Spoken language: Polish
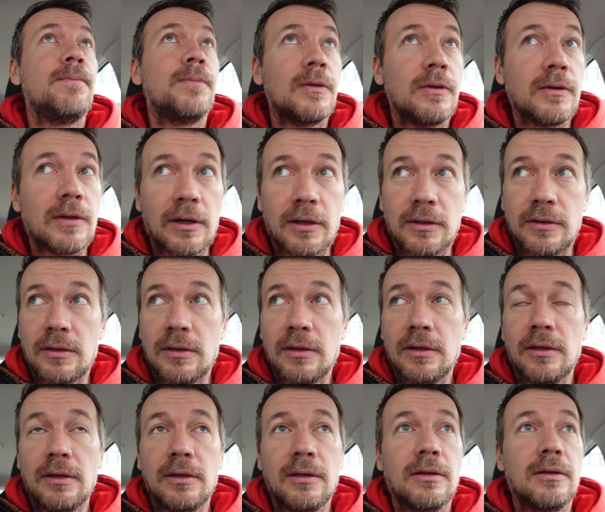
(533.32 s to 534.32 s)
Zaraz
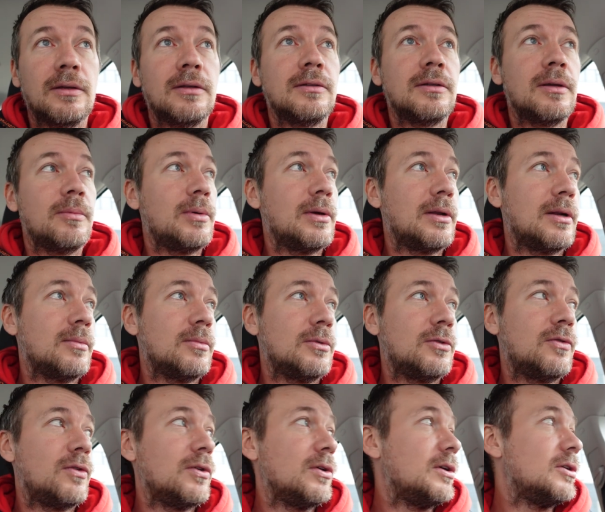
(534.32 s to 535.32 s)
zabieram
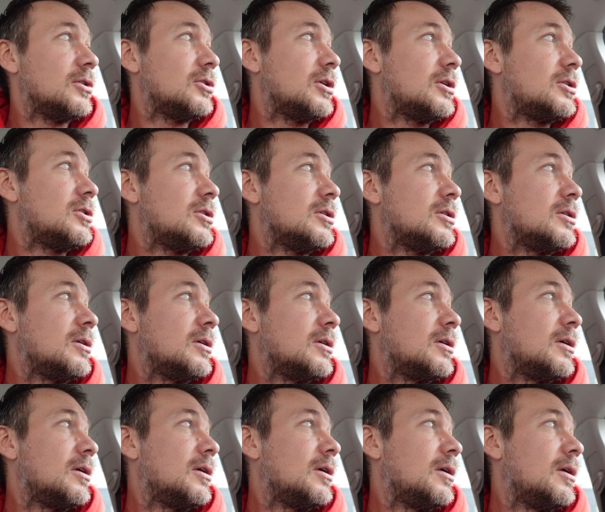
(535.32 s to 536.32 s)
swoje rzeczy,
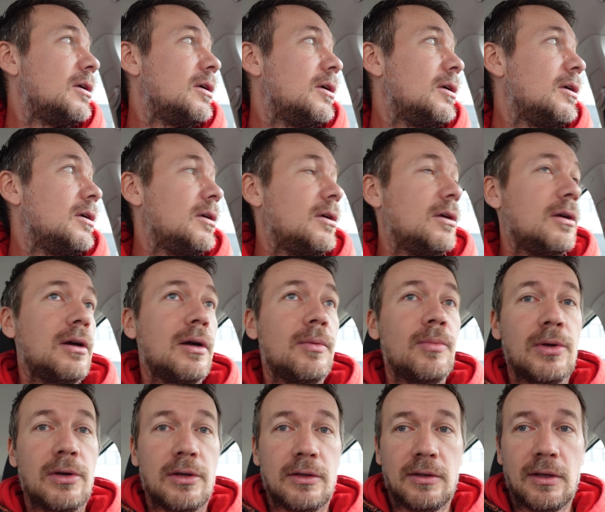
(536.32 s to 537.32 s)

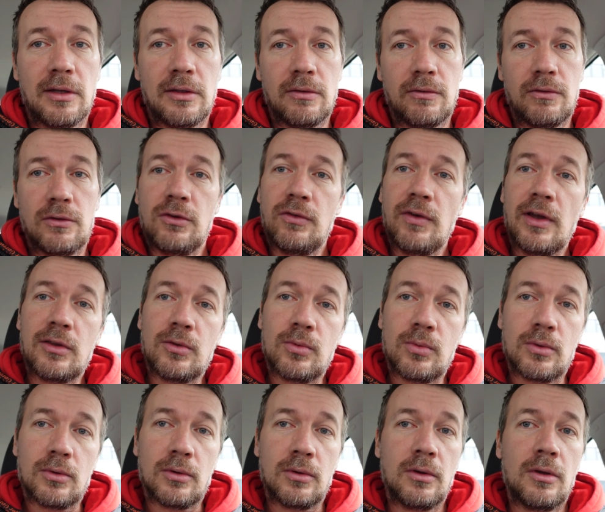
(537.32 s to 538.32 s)
kamerę, statyw,
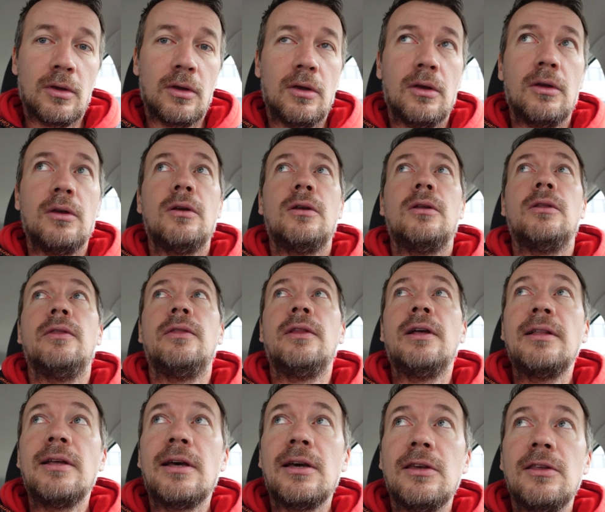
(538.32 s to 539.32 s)
światło,
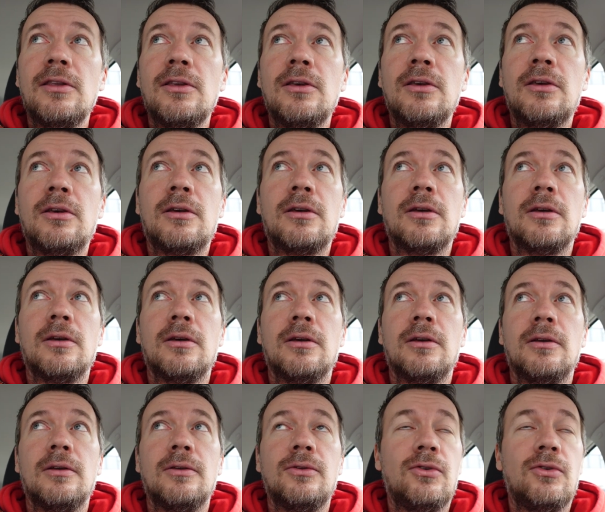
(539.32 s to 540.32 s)
nadajnik, y,